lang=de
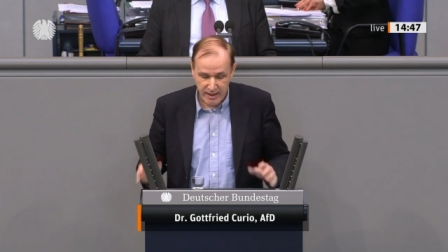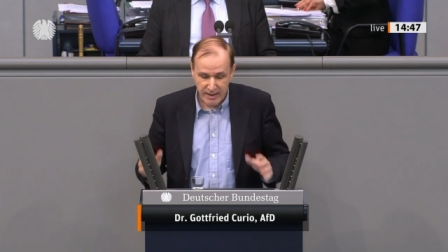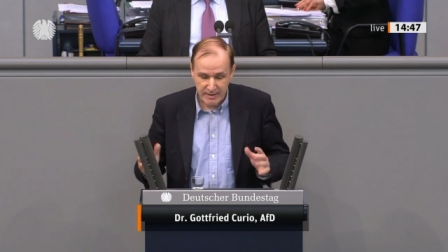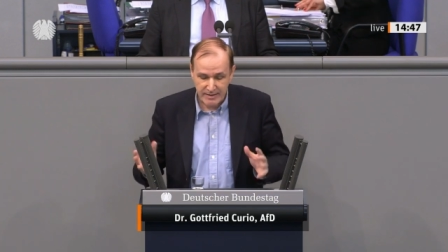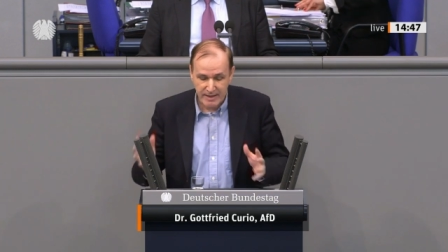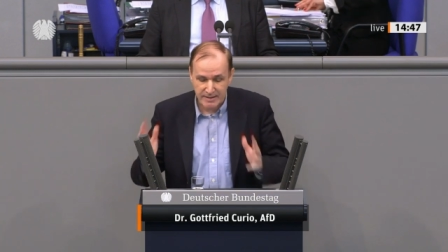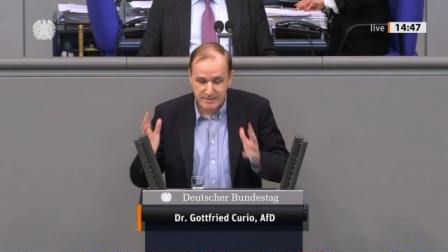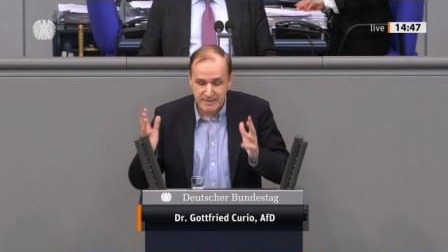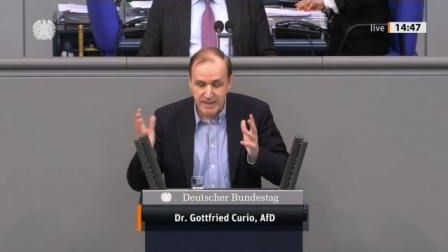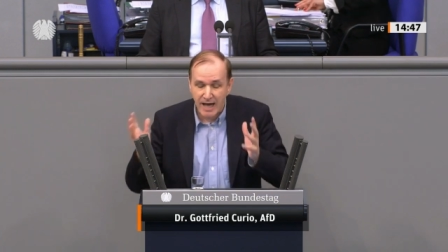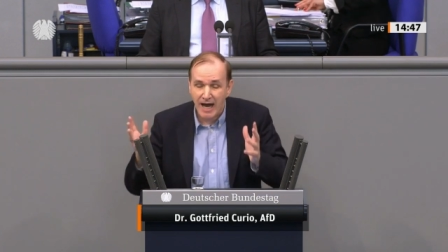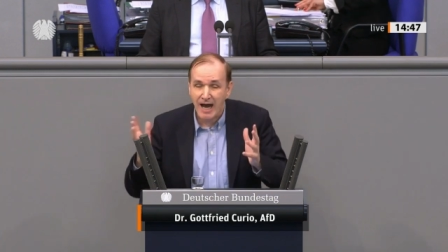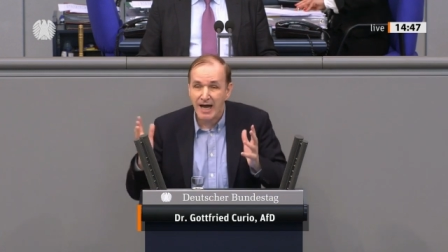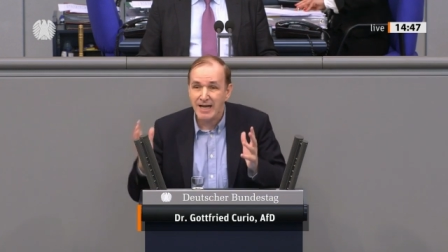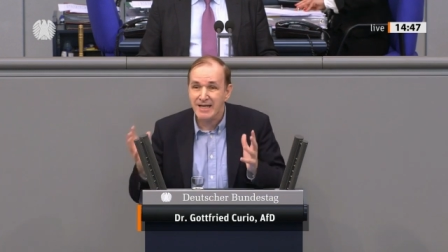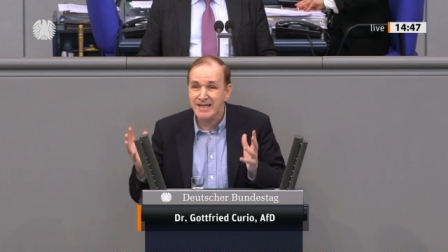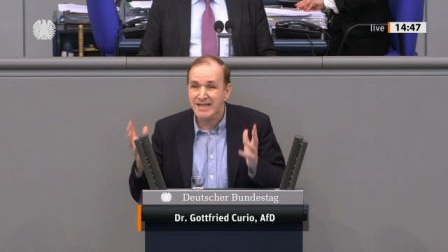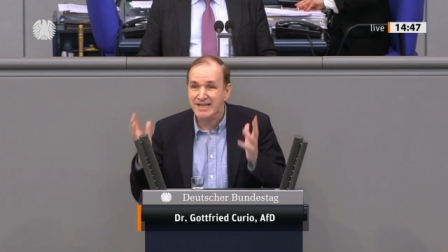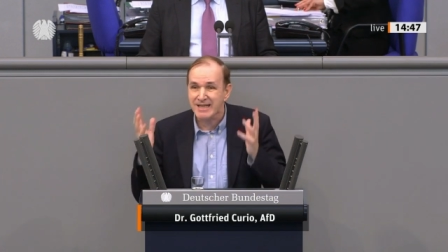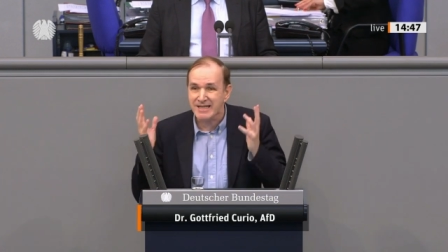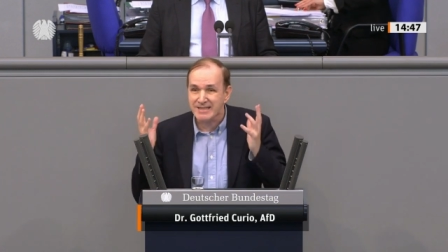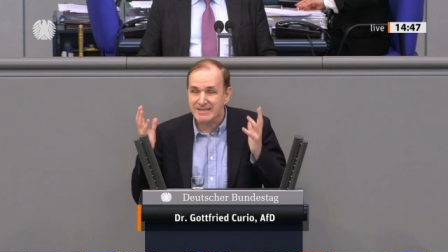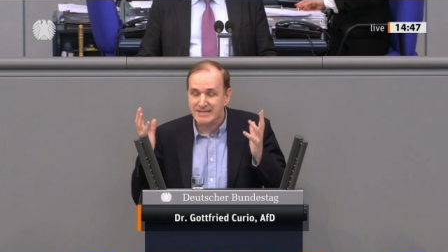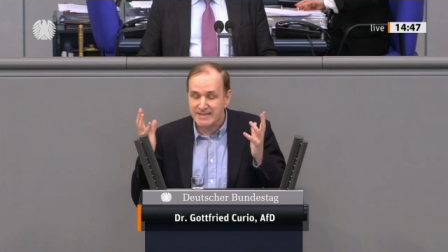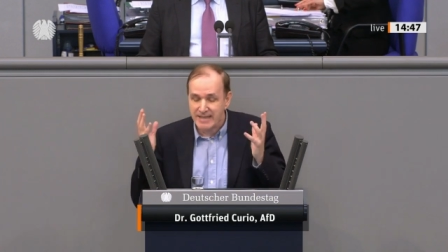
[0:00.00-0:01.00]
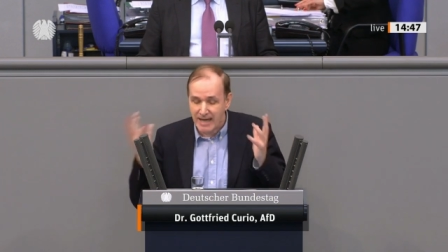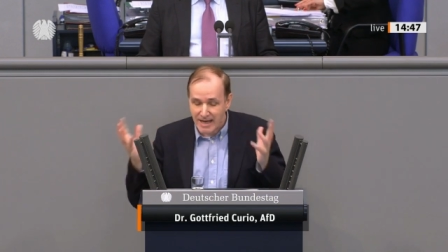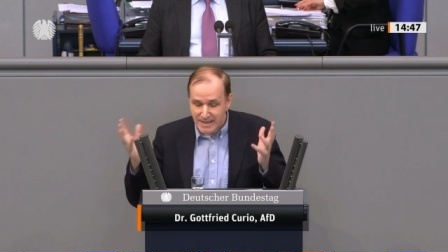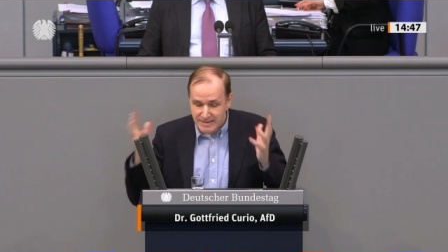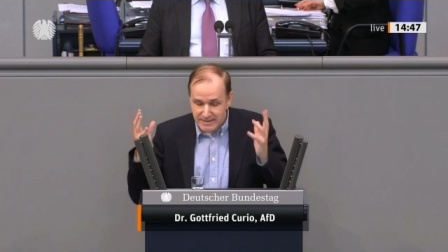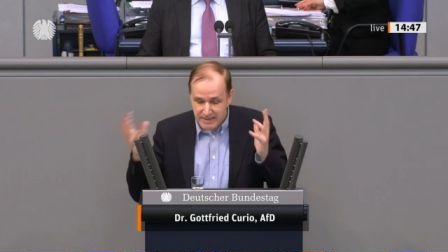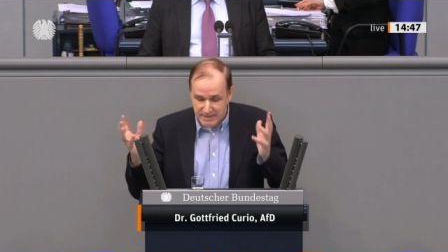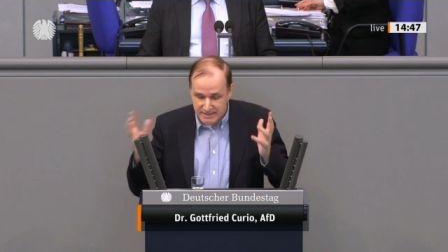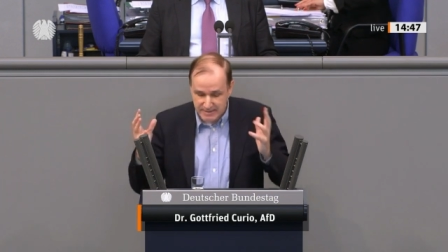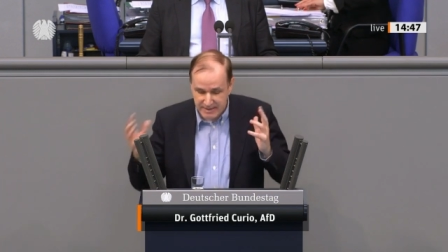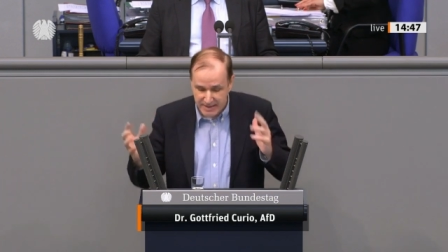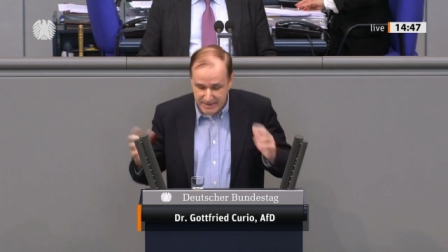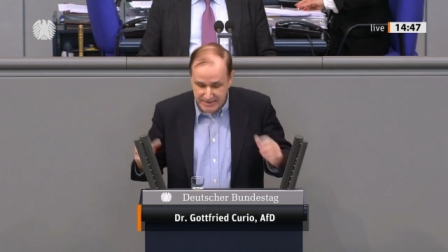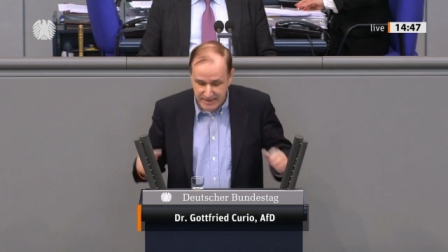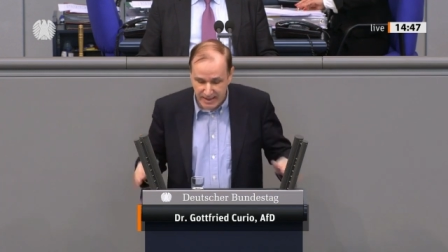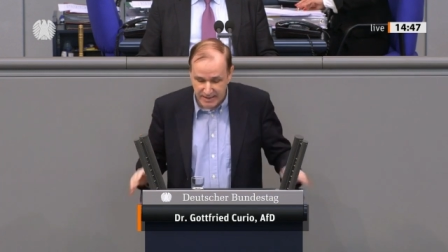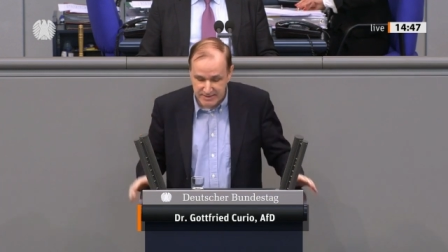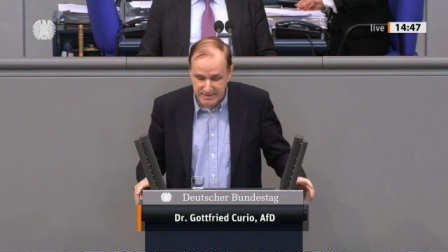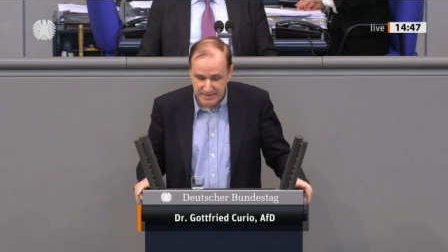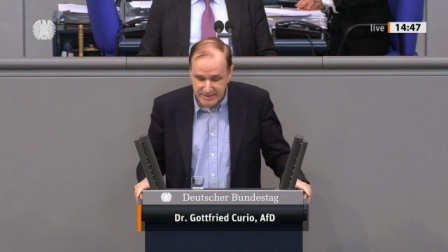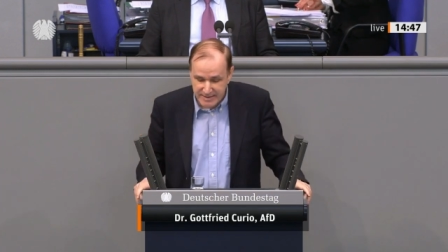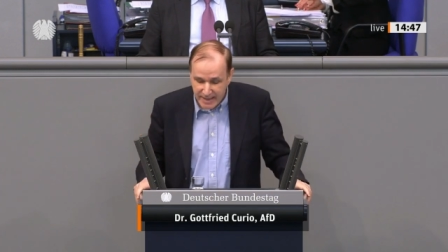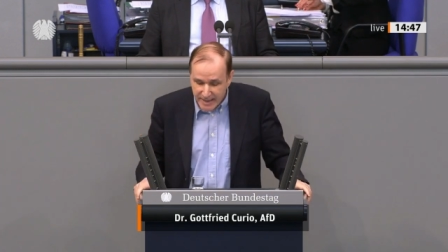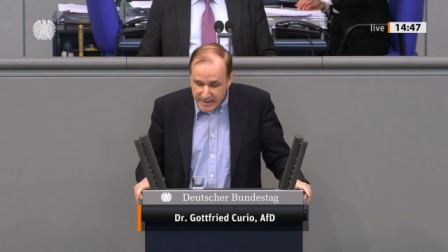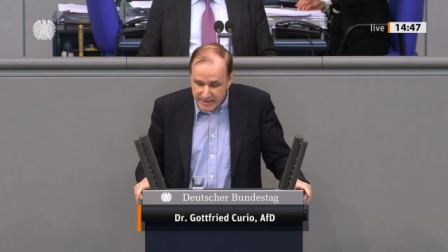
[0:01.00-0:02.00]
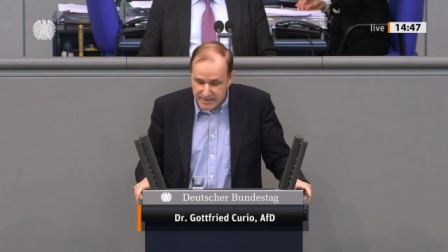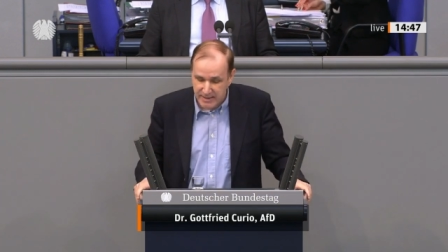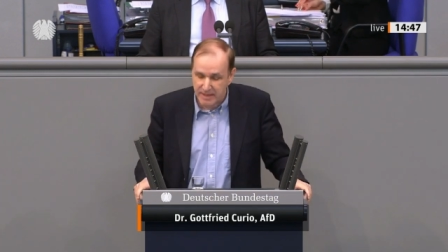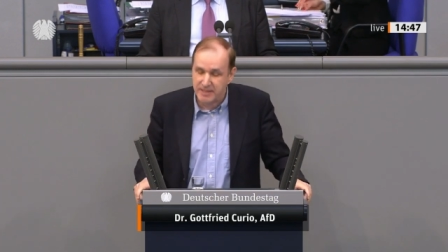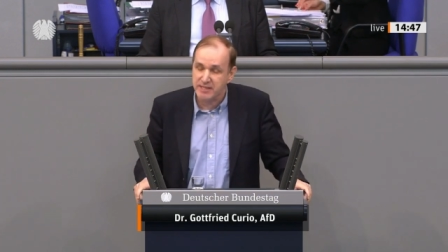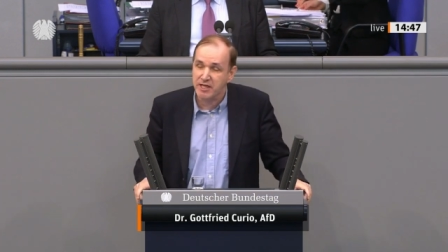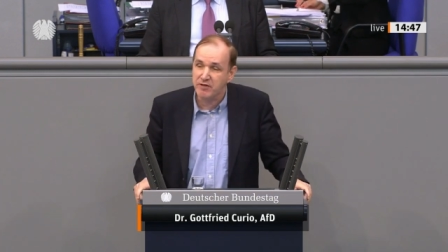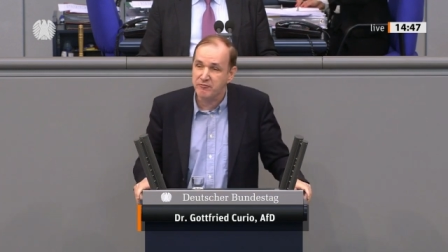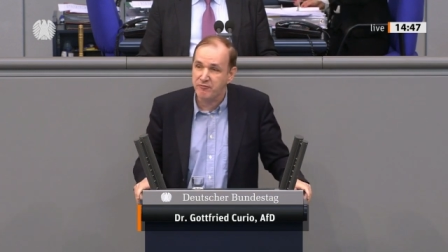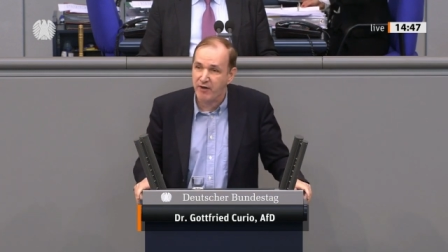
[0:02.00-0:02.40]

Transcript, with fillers: Das andere, das ist die tatsächliche